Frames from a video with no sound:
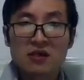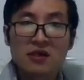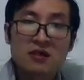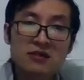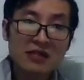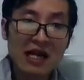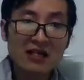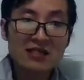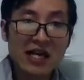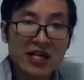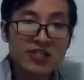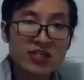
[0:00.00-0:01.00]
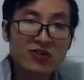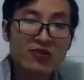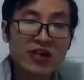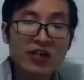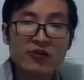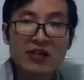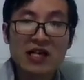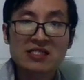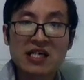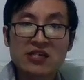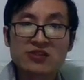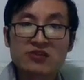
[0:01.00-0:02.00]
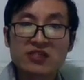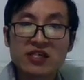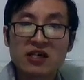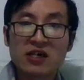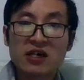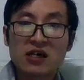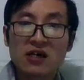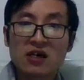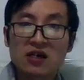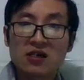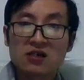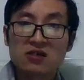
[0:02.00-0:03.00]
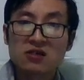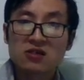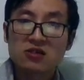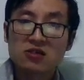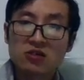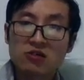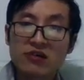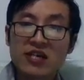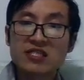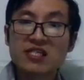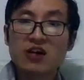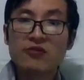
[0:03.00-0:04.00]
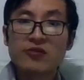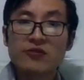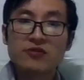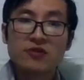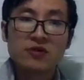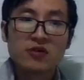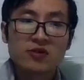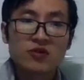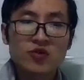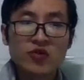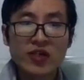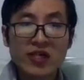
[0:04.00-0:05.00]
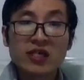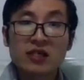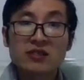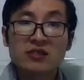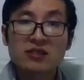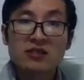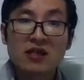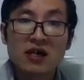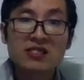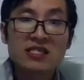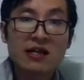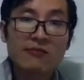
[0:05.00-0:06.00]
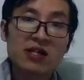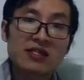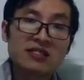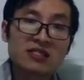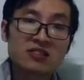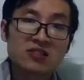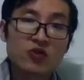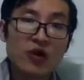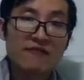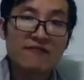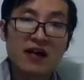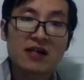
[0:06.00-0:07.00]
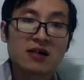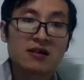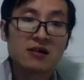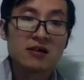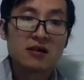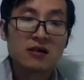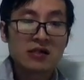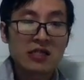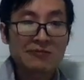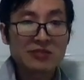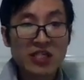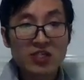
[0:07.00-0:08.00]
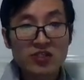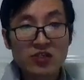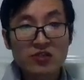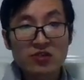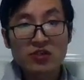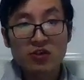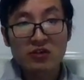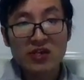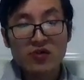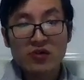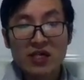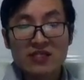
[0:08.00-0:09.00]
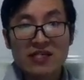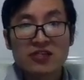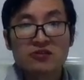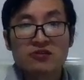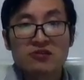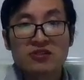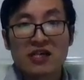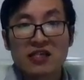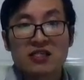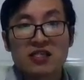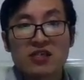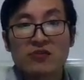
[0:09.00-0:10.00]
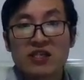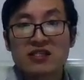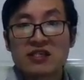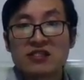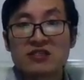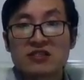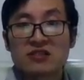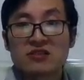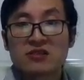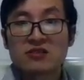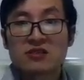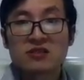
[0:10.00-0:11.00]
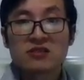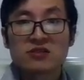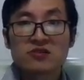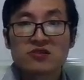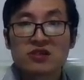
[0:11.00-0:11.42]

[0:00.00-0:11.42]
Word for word: 当代社会，因为它讲究这个工业效率，所以而且它把等级制推翻了，那么这个时候就有另外三种东西来替换等级制，就是，